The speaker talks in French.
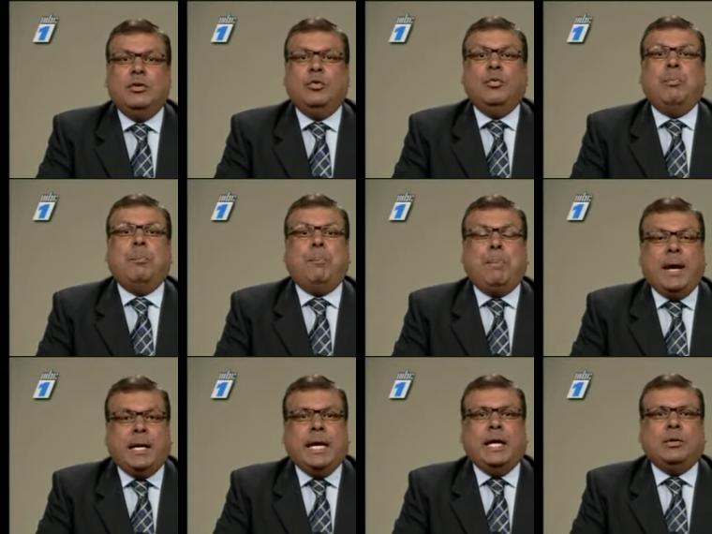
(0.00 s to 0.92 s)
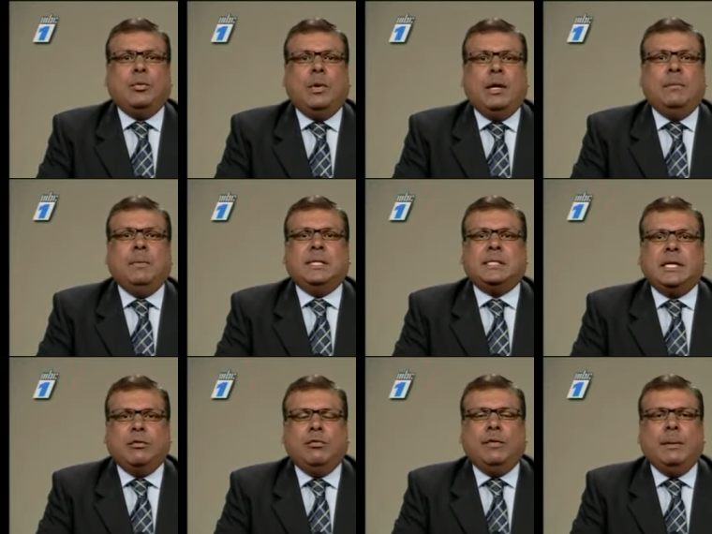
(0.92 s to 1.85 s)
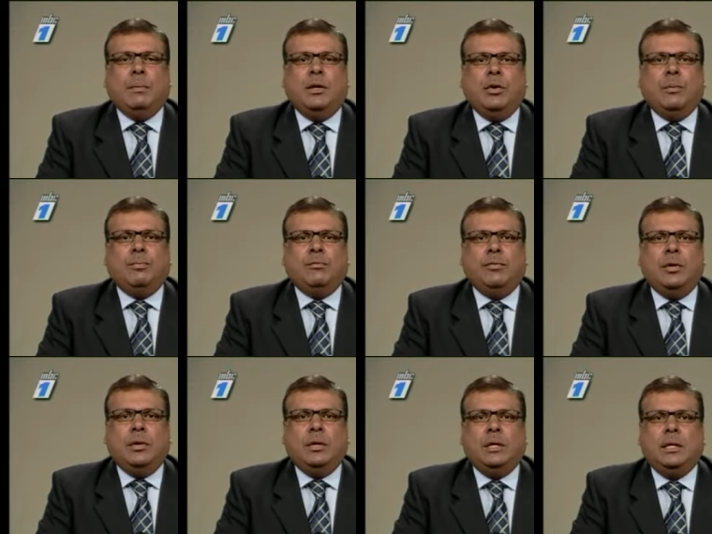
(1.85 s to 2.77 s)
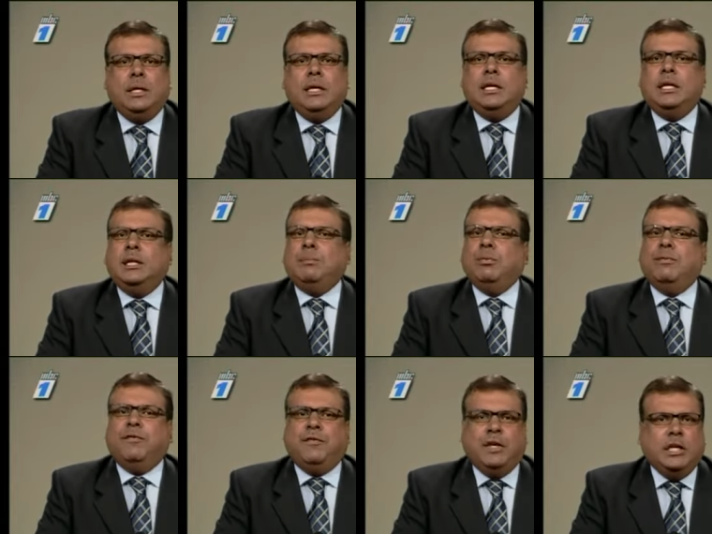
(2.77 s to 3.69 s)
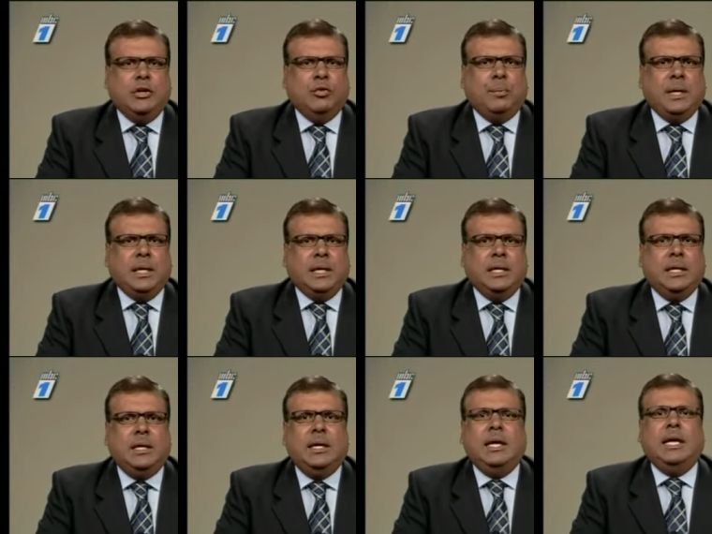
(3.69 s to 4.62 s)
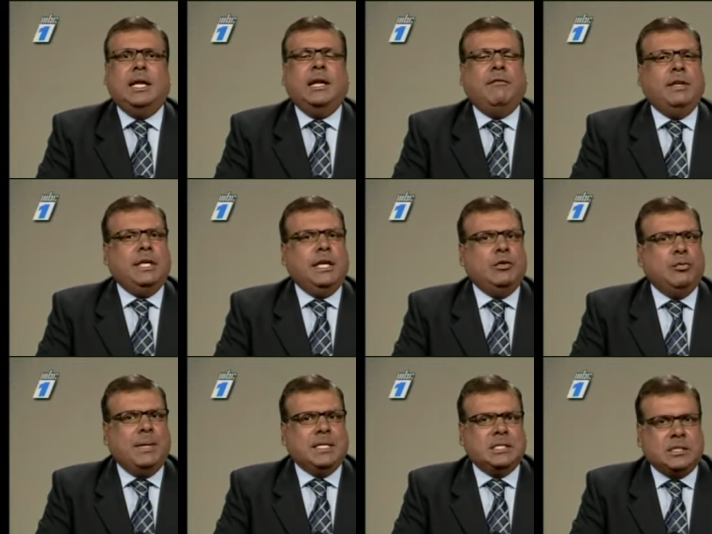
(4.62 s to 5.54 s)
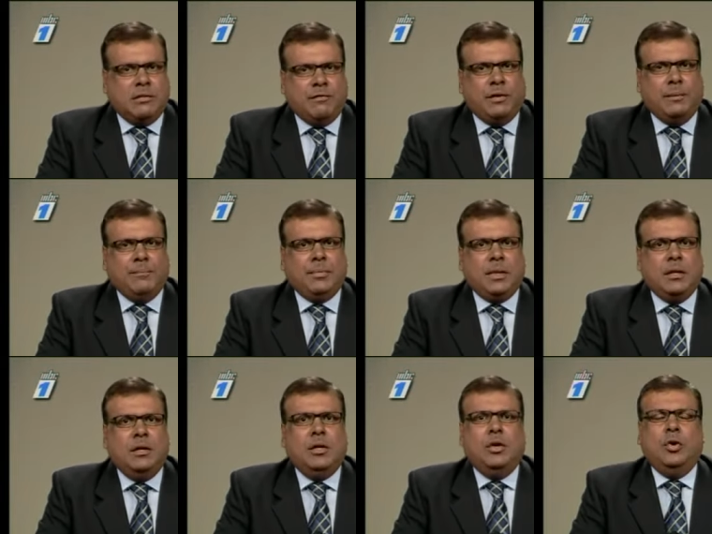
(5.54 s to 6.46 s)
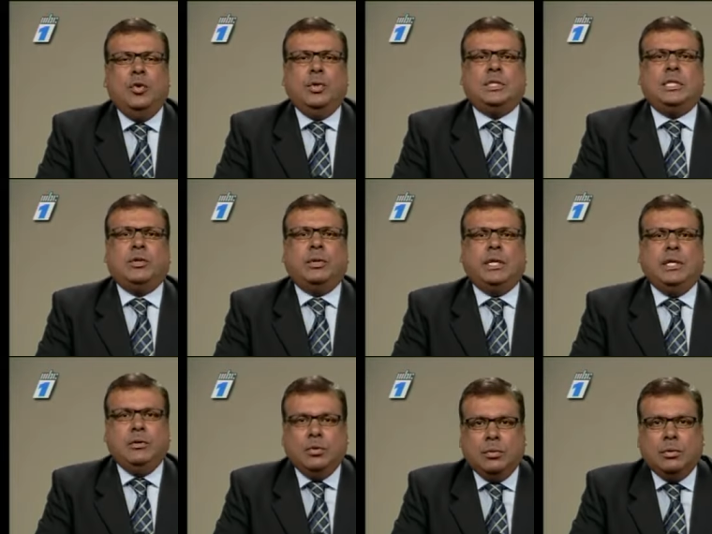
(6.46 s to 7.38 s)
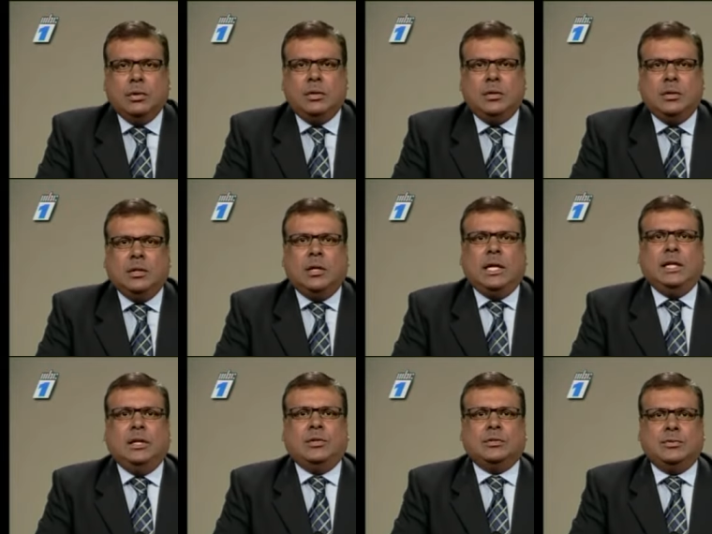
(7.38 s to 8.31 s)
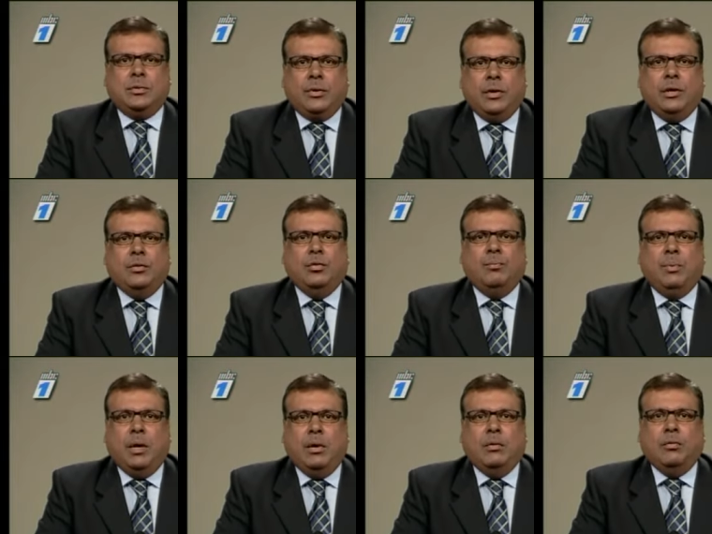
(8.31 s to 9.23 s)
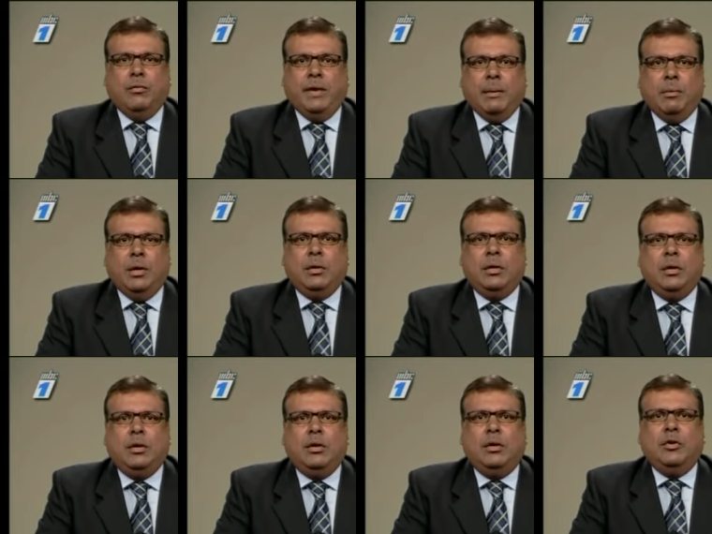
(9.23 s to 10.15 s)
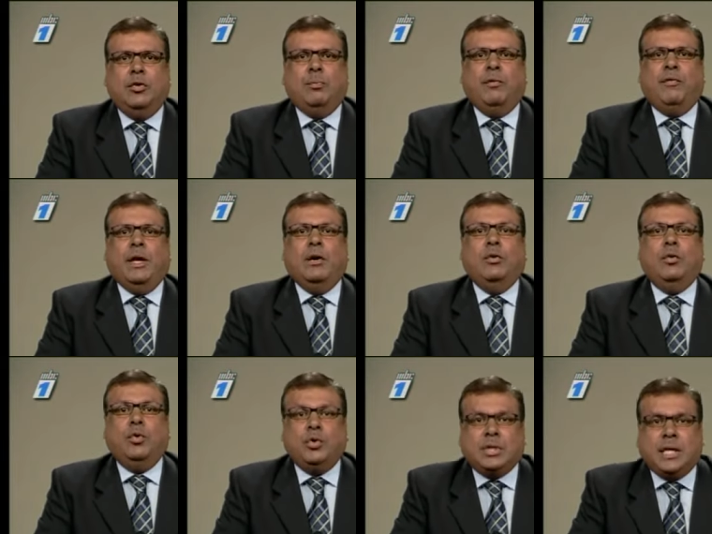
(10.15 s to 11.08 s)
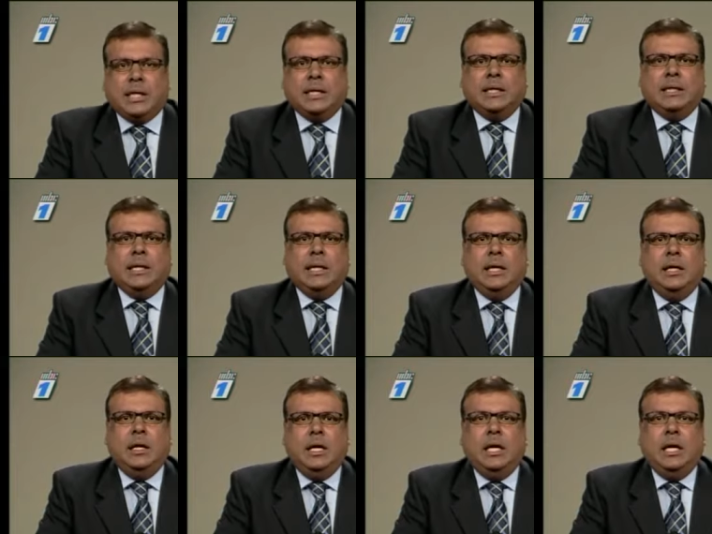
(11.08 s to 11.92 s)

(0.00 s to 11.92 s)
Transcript: Nous pas le droit à mettre ça gouvernement leur pouvoir. dit pour finir nos pays et l'avenir de nos enfants. Aussitôt que nous, dans l'Alliance du cœur, nous prenons gouvernement, nous pour faire une sécurité.